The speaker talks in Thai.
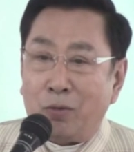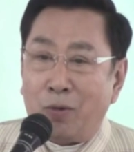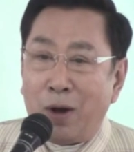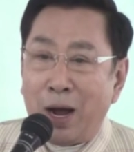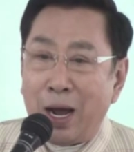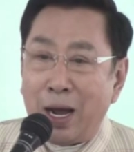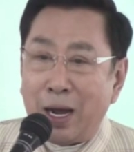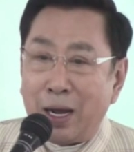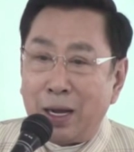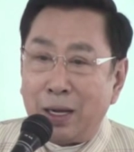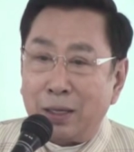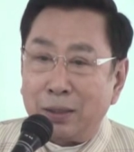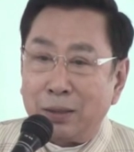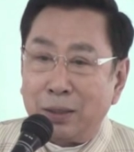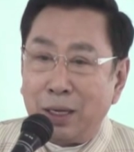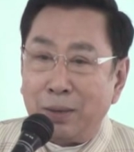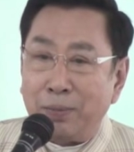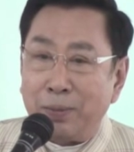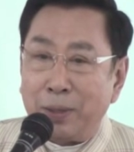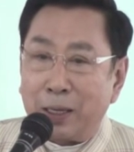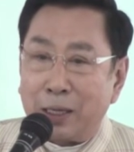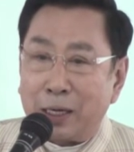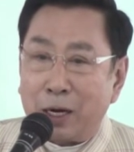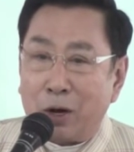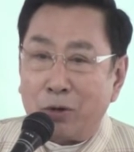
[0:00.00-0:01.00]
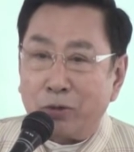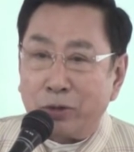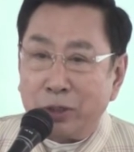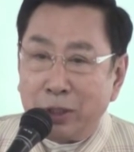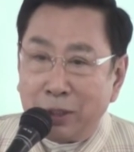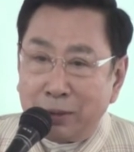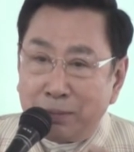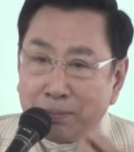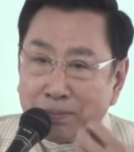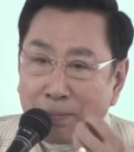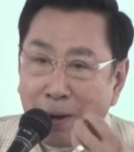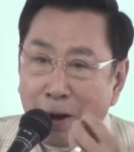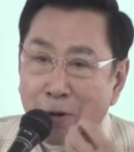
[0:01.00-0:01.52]
ว่าถ้าเผื่อเรายึ
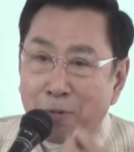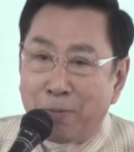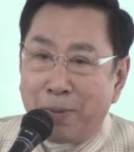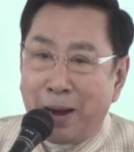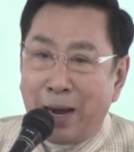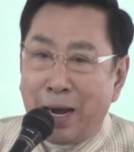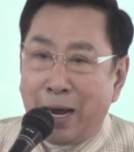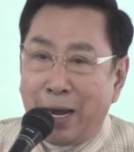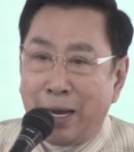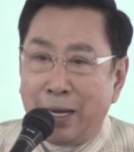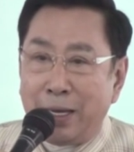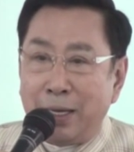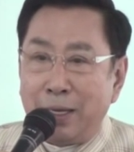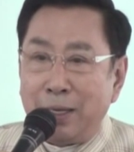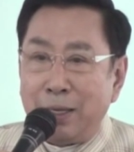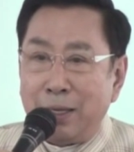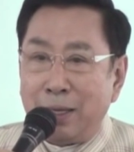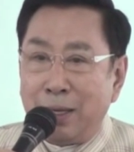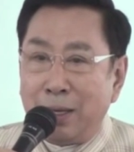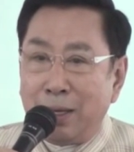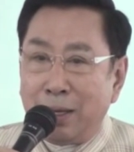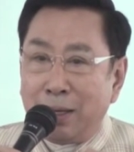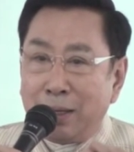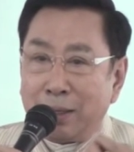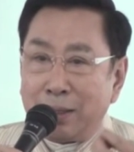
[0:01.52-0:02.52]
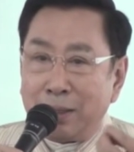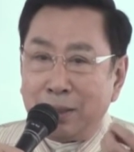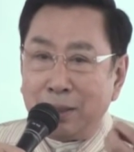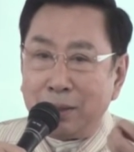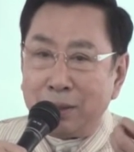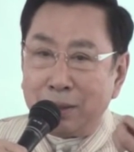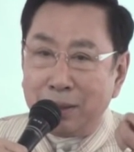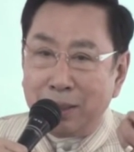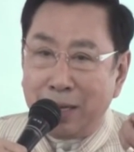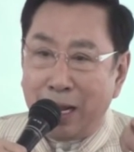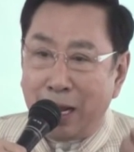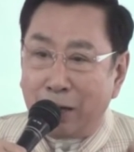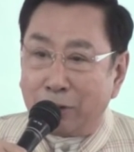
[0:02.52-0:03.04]
ดเป้าหมายยึด
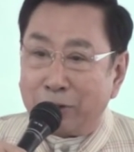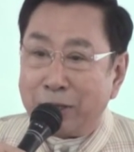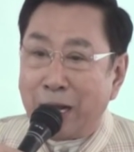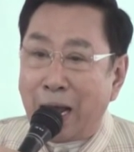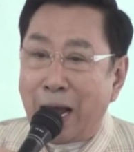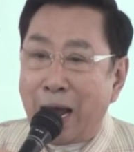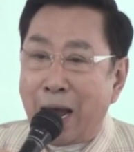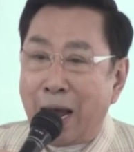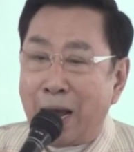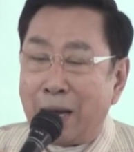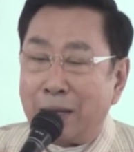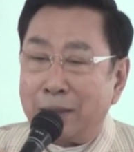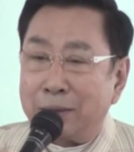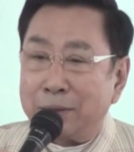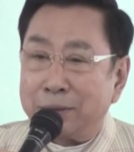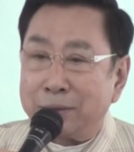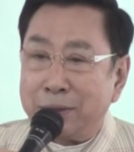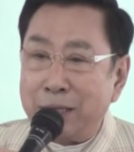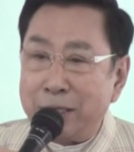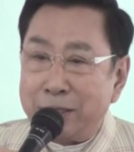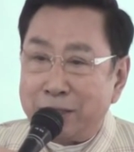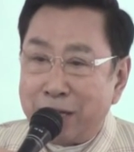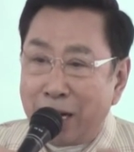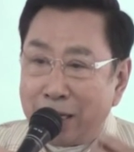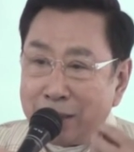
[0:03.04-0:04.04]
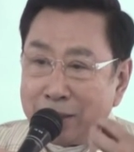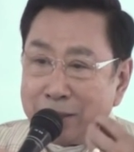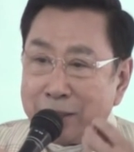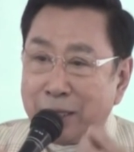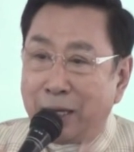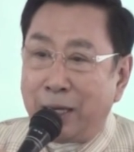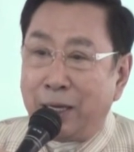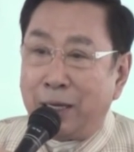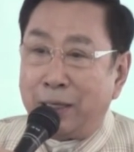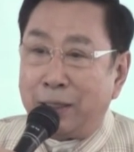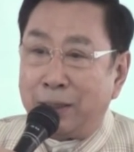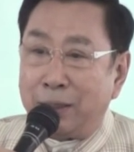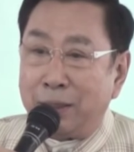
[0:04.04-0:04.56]
แนวทางที่ชัดเจ
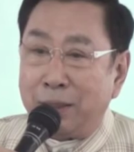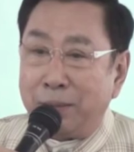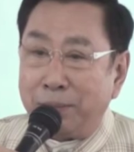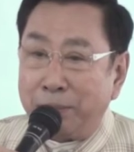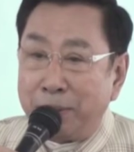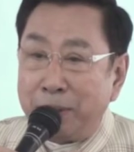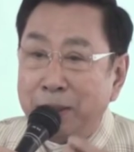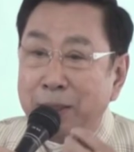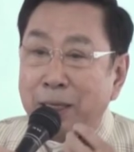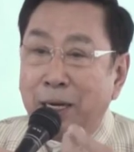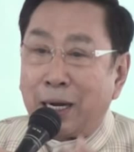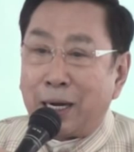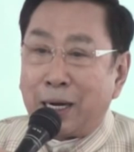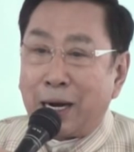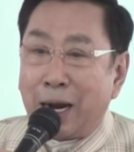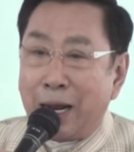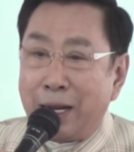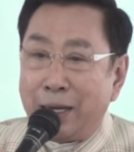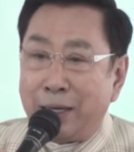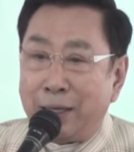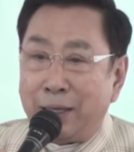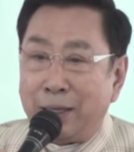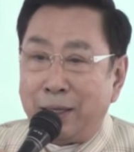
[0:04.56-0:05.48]
นเพื่ออะไร